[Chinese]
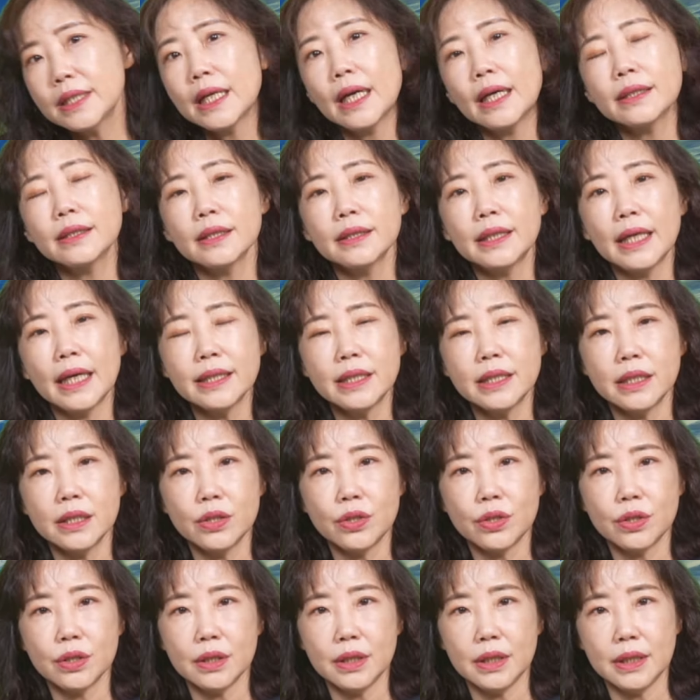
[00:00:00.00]
影响呢，它
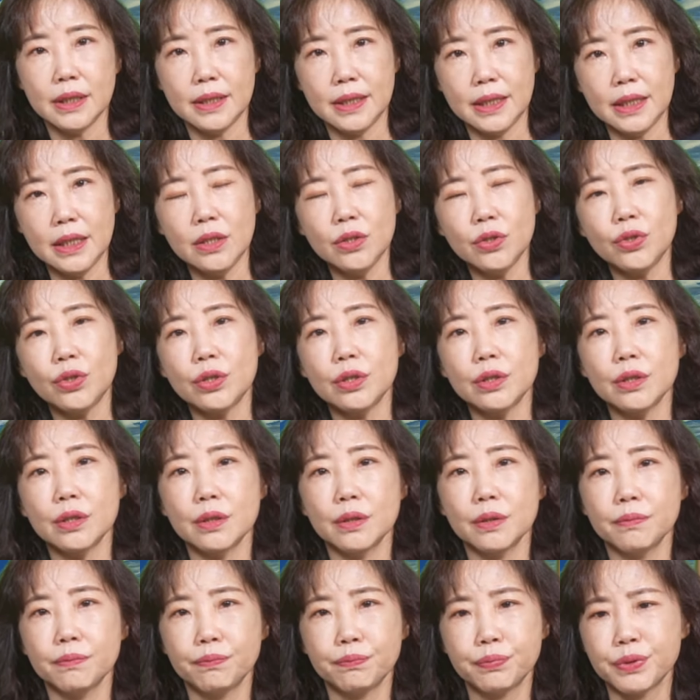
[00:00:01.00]
其实已经
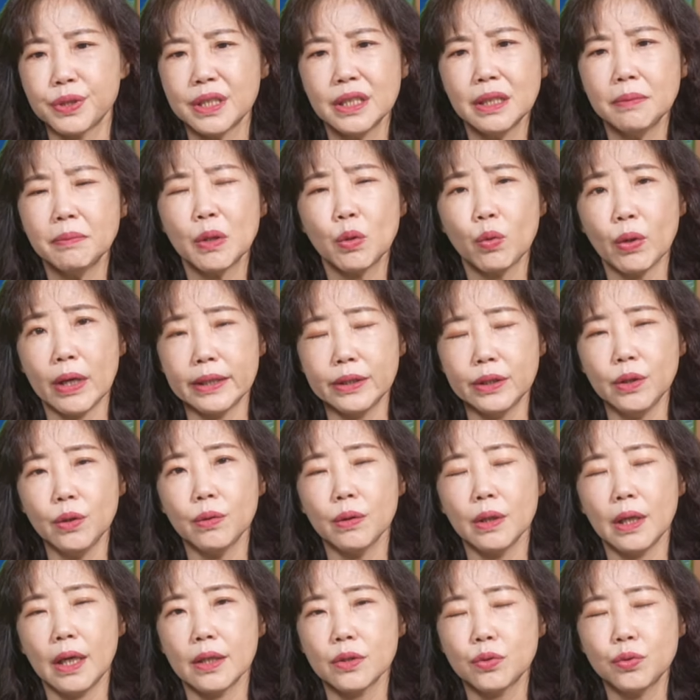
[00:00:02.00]
是不是那么管
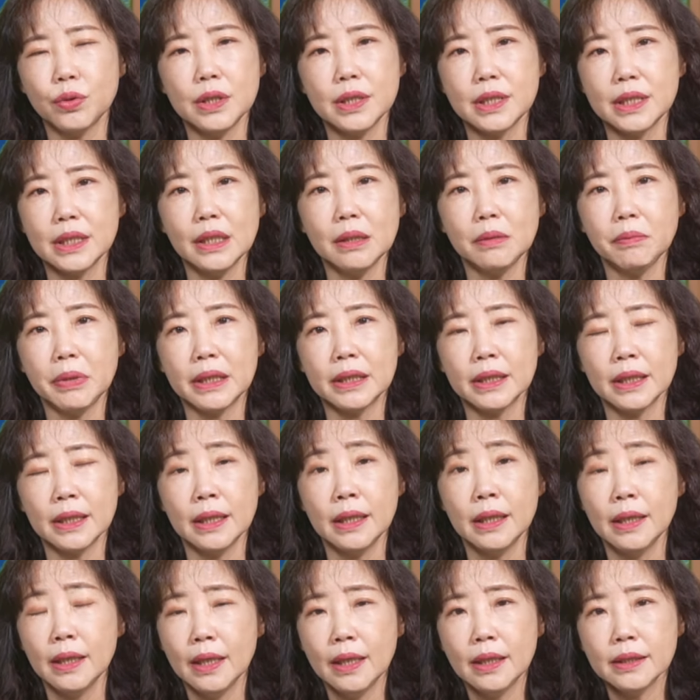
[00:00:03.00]
用了，所以习近平
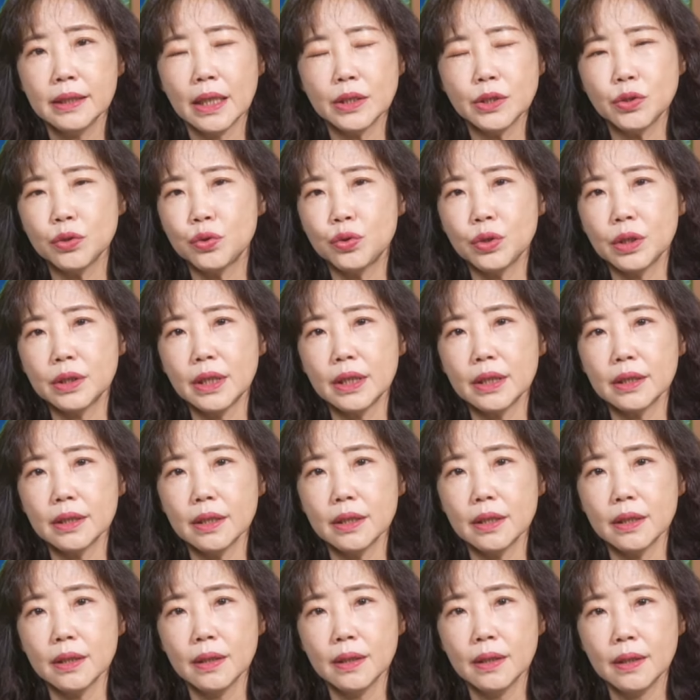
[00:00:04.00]
呢他就决定
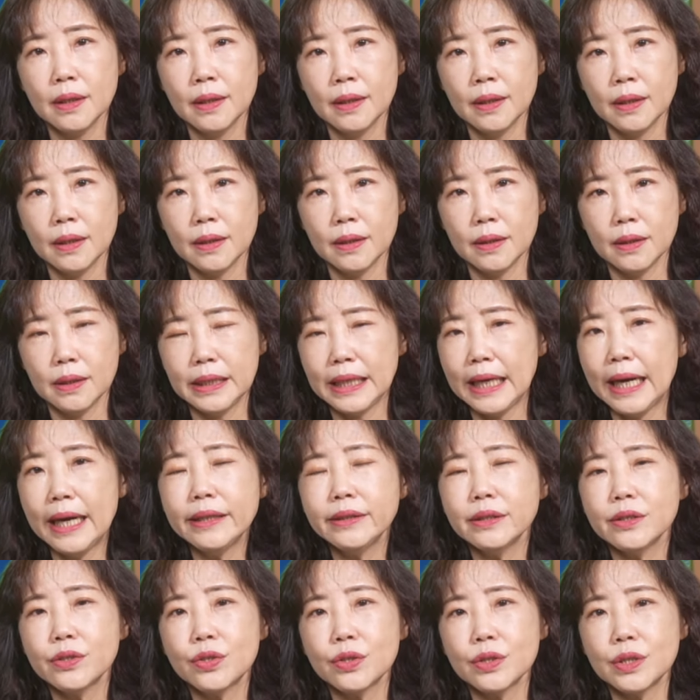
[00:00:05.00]
呢，呃两
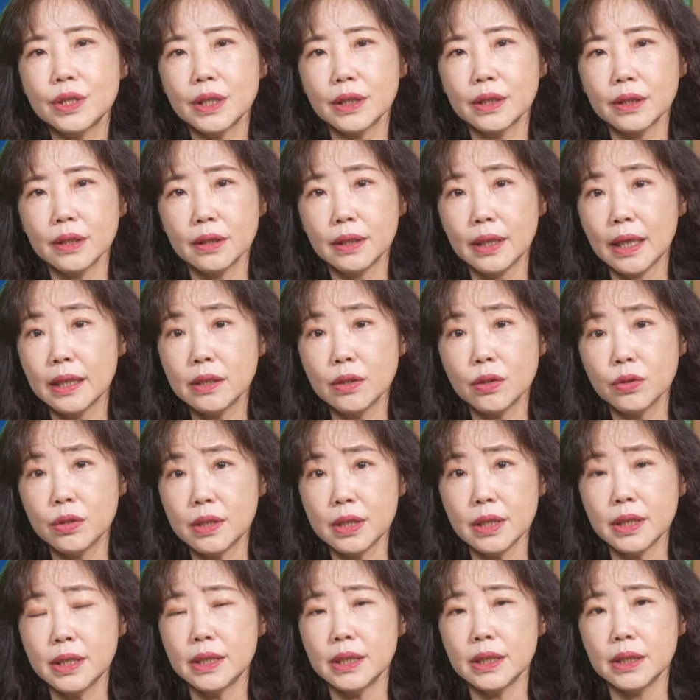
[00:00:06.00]
岸的事情呢他就
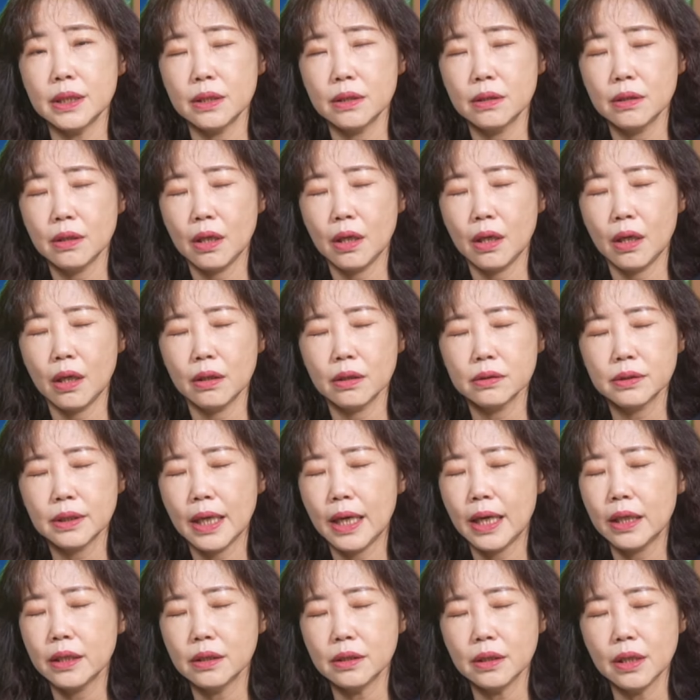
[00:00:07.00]
自己。啊，
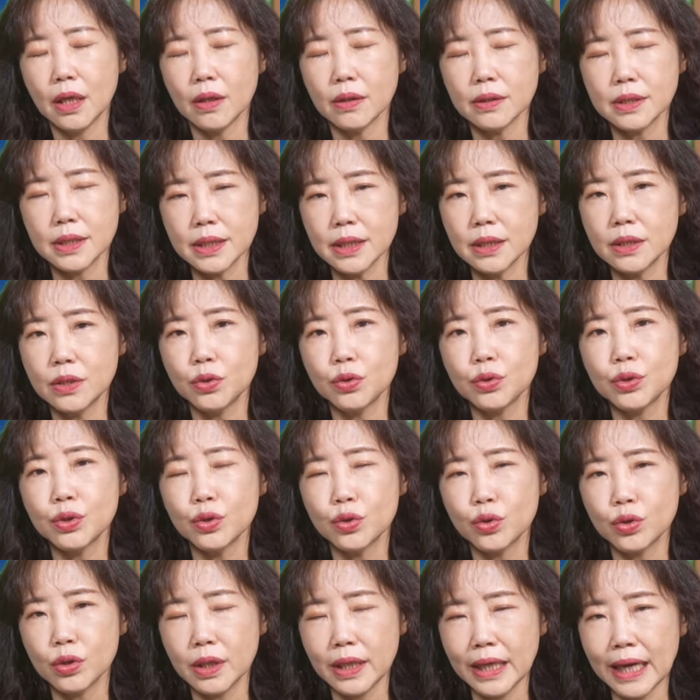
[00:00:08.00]
他要这就
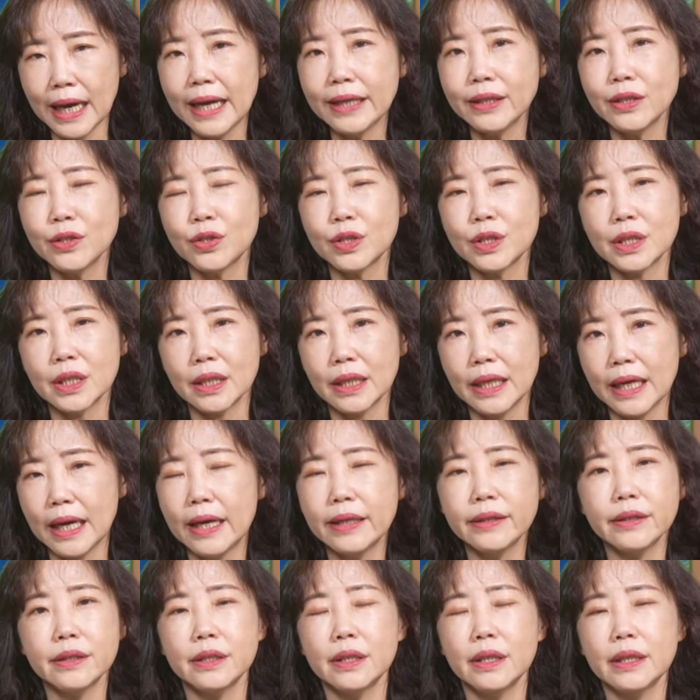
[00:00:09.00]
是两岸的事情，
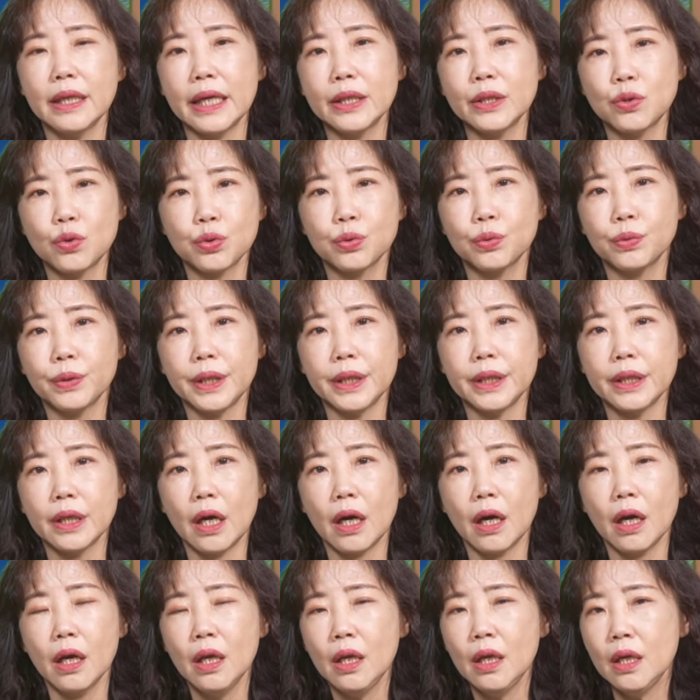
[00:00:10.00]
两岸的人来处理
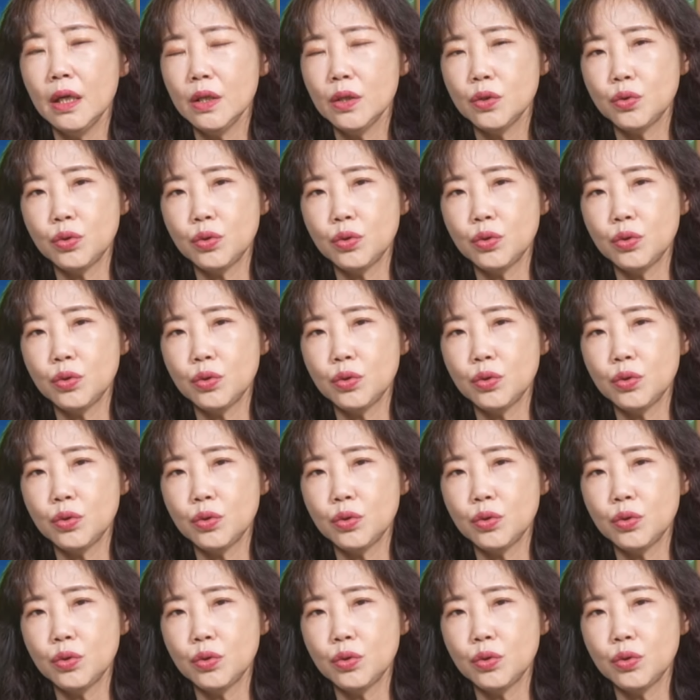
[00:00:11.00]
啊。